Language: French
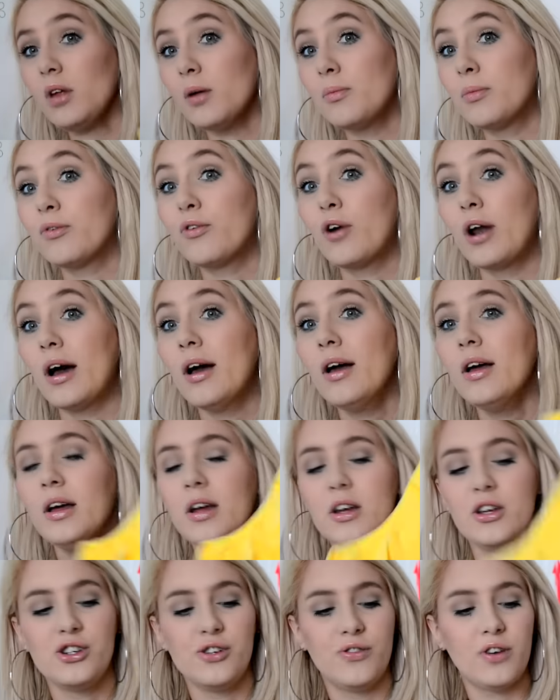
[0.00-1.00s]
mais voilà
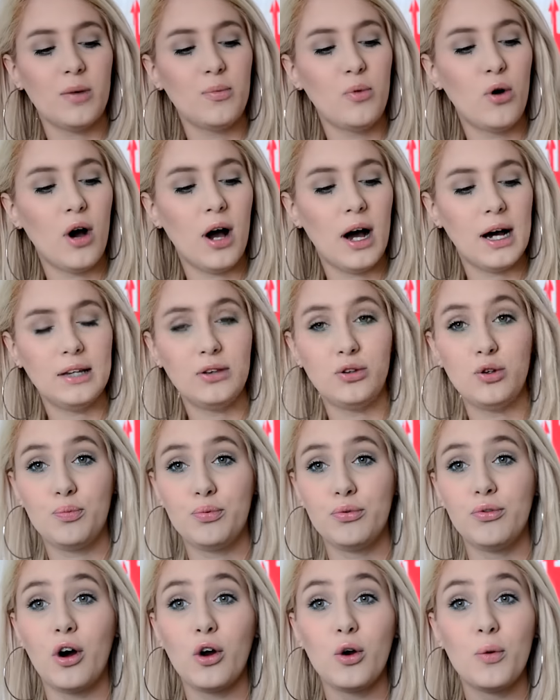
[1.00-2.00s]
j'ai vraiment hâte de
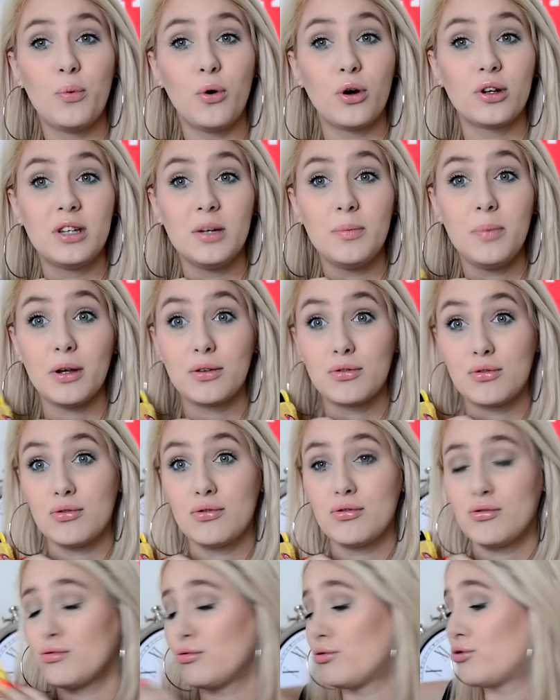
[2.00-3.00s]
pouvoir le porter parce que
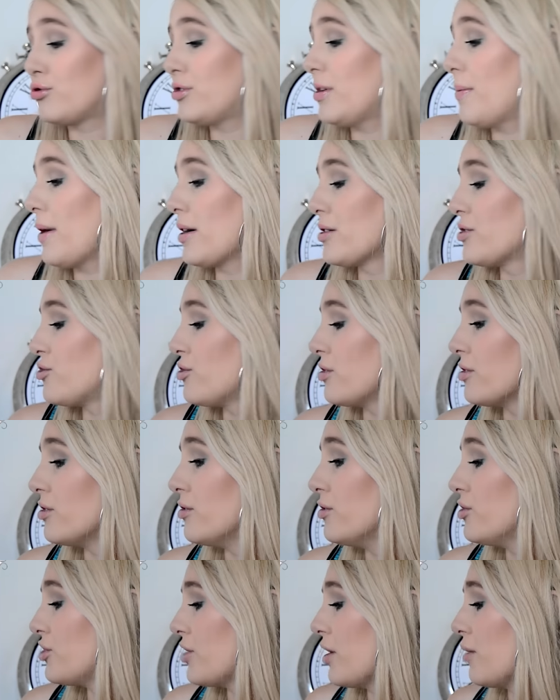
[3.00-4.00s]
je sais pas
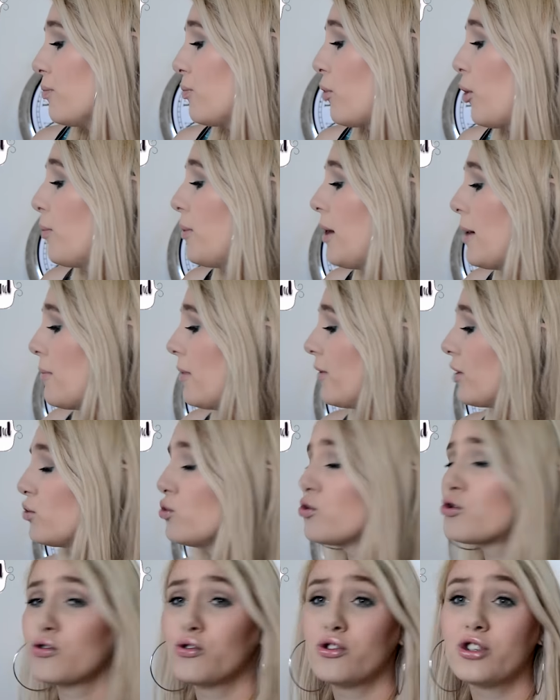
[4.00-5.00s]
j'ai un problème avec
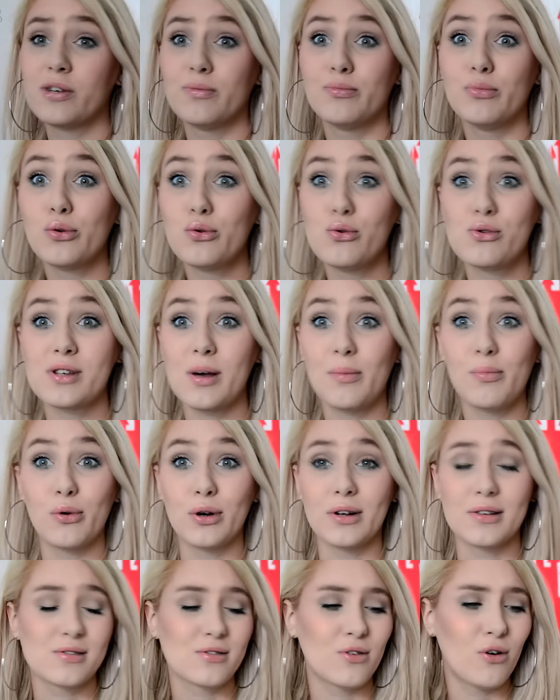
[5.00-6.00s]
le jaune j'aime beaucoup ça pour
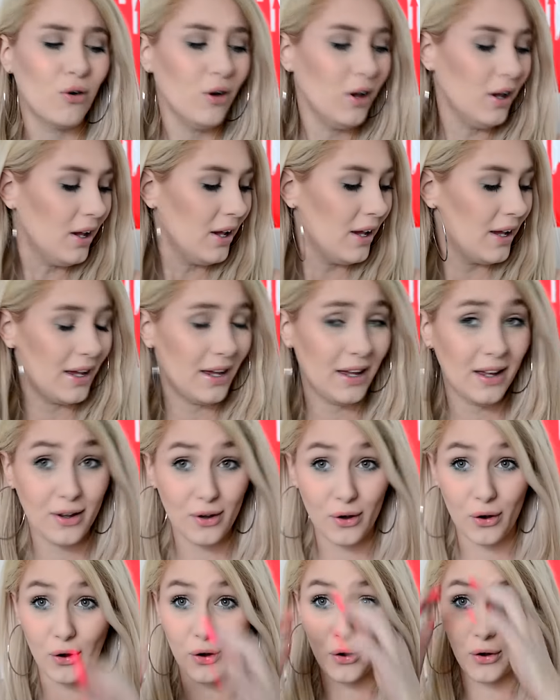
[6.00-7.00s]
l'instant et,
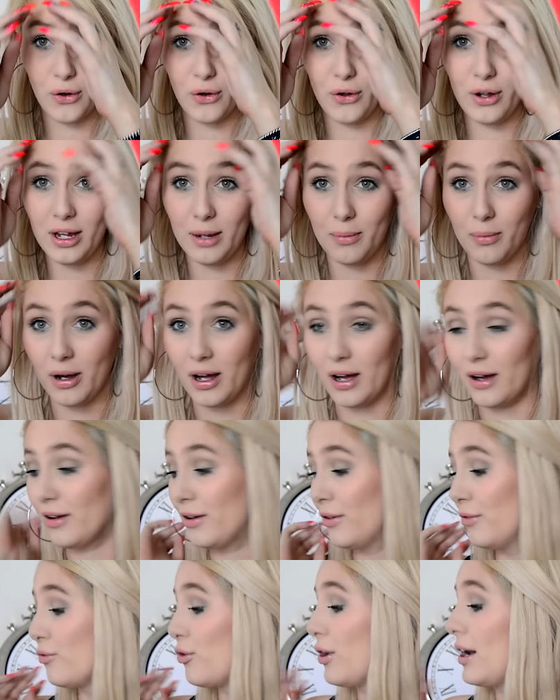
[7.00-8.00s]
euh, et ben
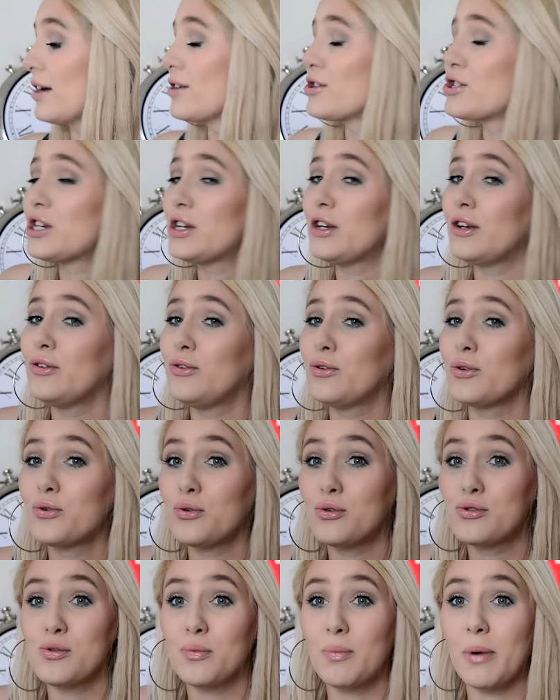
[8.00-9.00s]
voilà j'ai du
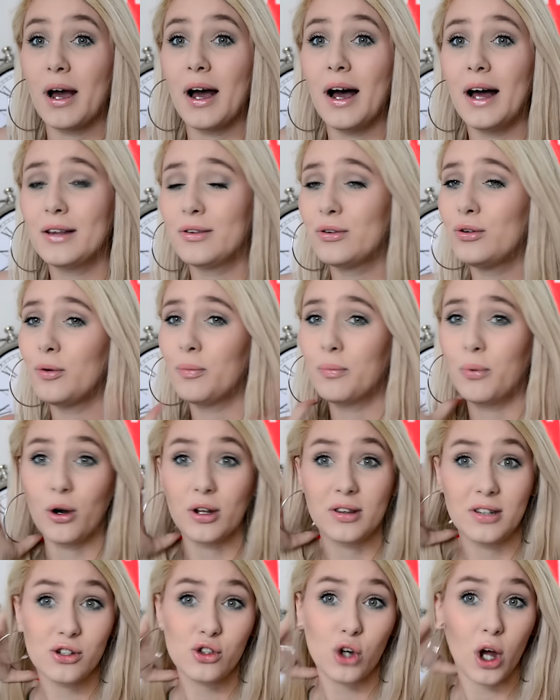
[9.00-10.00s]
coup super hâte de le
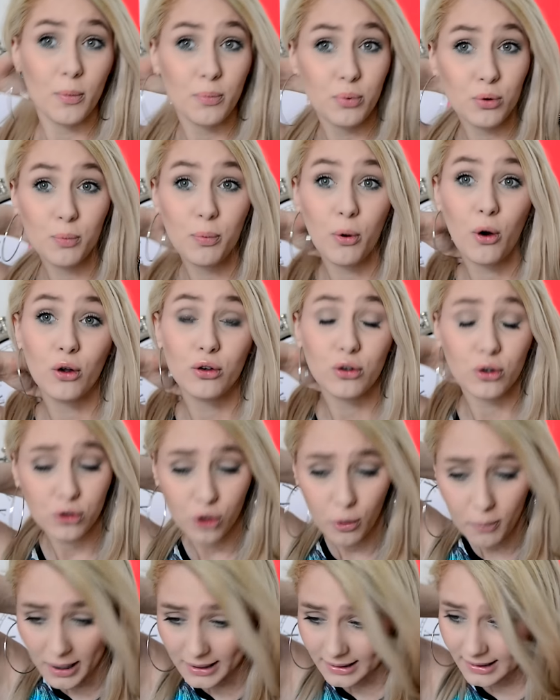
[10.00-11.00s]
porter j'aurais pu le prendre
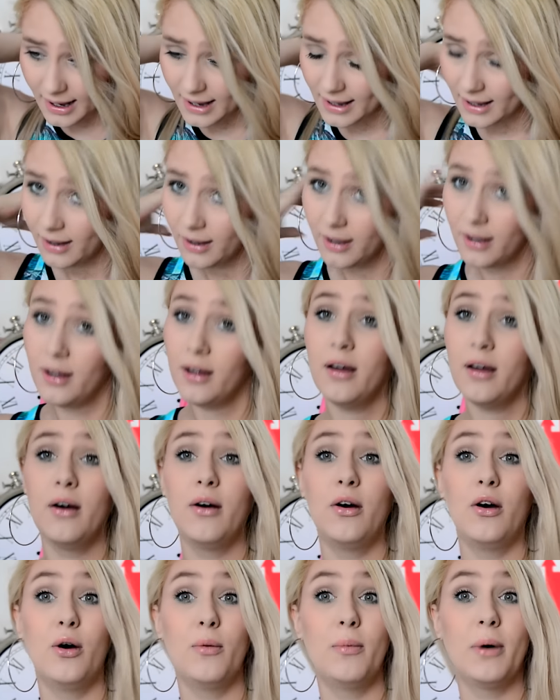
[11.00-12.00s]
dans ma taille
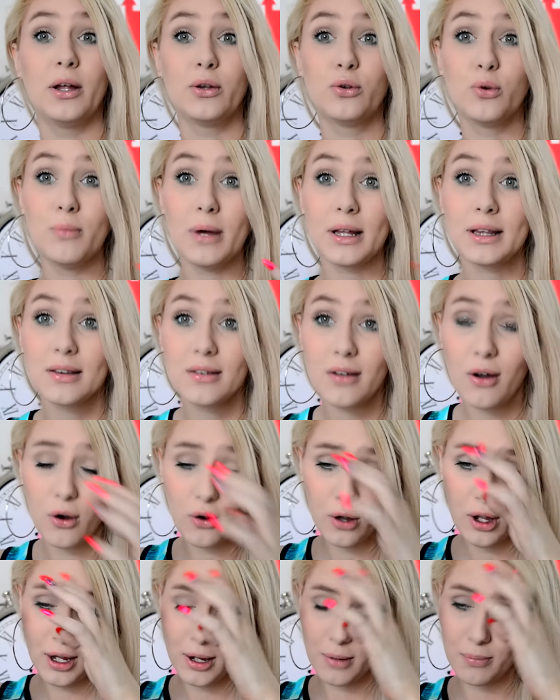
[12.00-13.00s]
euh, ben, de
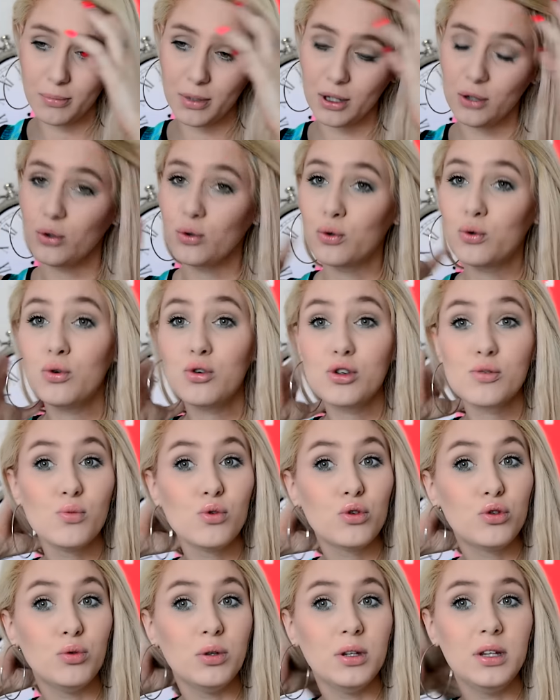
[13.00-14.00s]
maintenant. Mais du coup, je
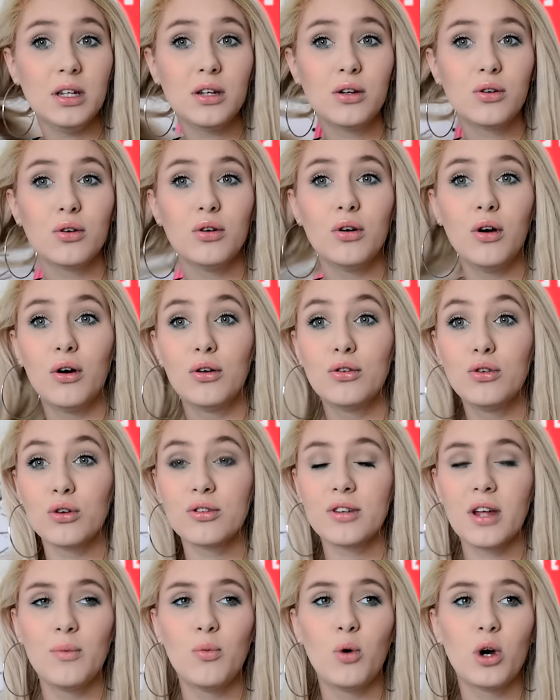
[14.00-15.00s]
me suis dit que euh,
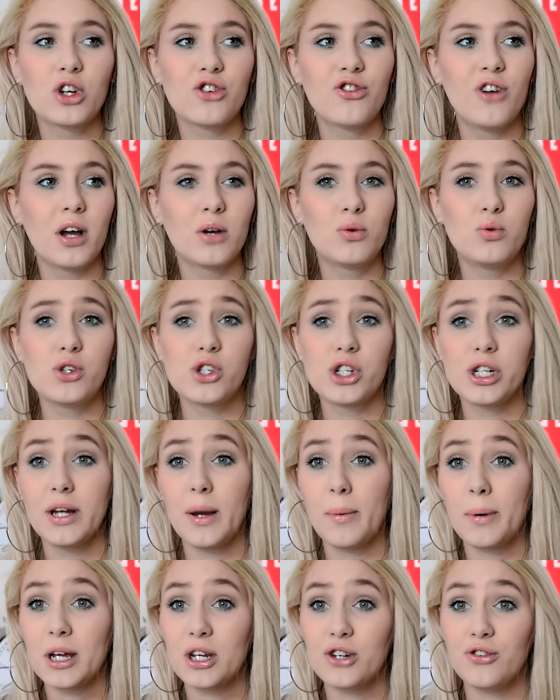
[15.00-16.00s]
dans un mois, je vais accoucher,
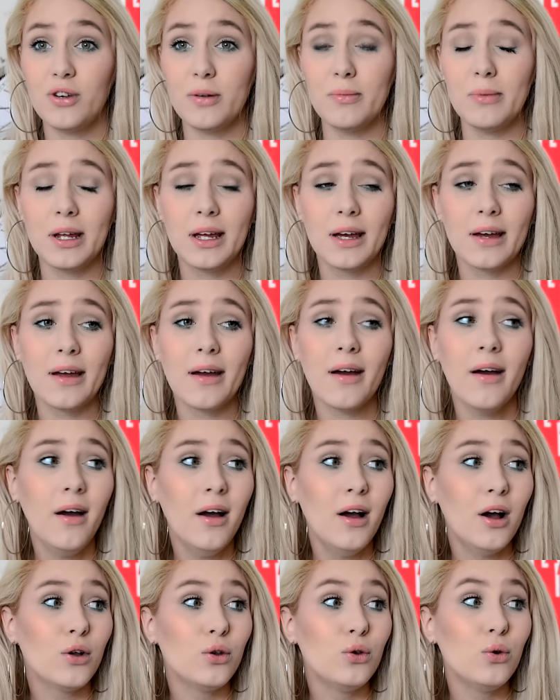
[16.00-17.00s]
après je vais maigrir.
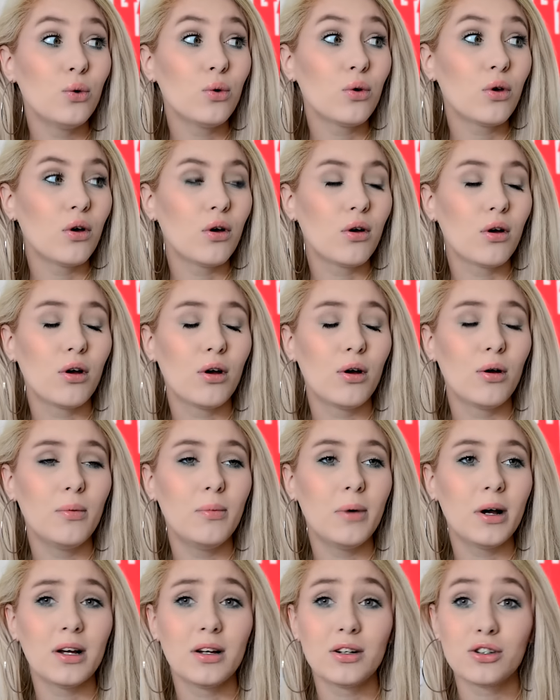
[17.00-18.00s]
Donc, euh,
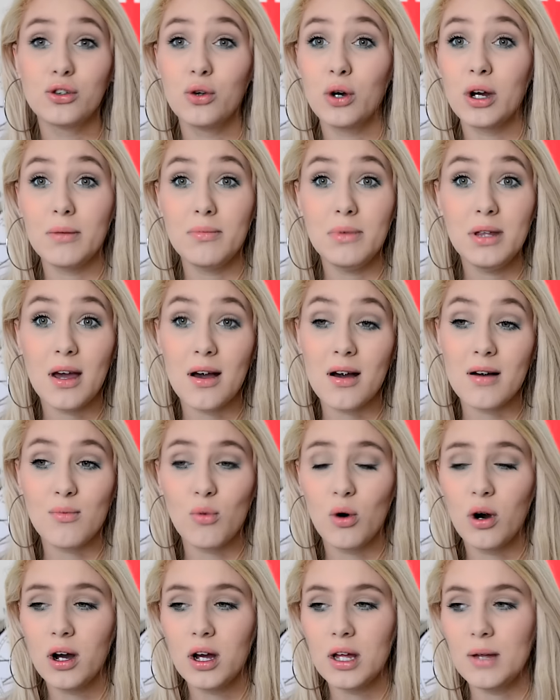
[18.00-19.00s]
ben, je l'aurais mis un
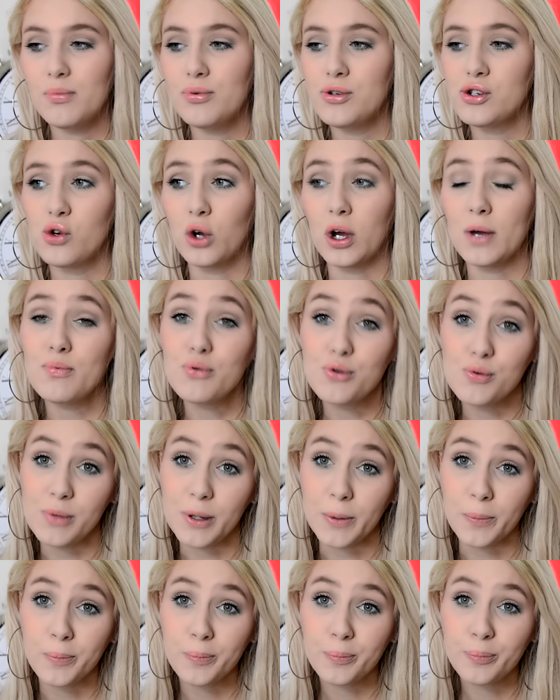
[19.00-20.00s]
mois et puis je l'aurais plus
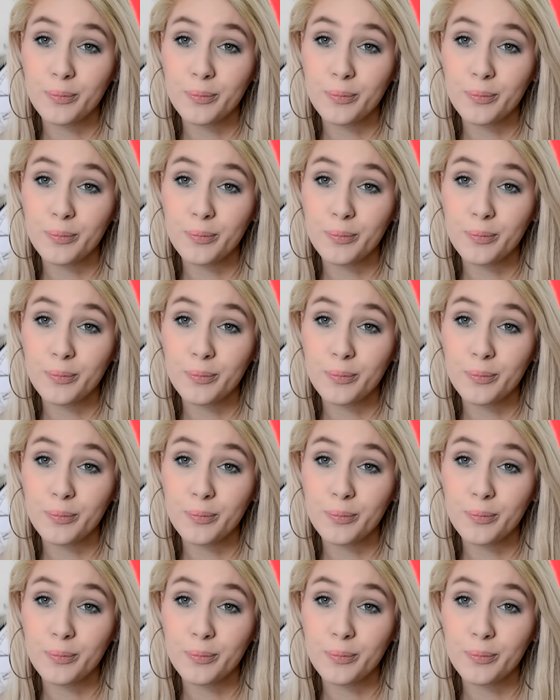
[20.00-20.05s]
mis.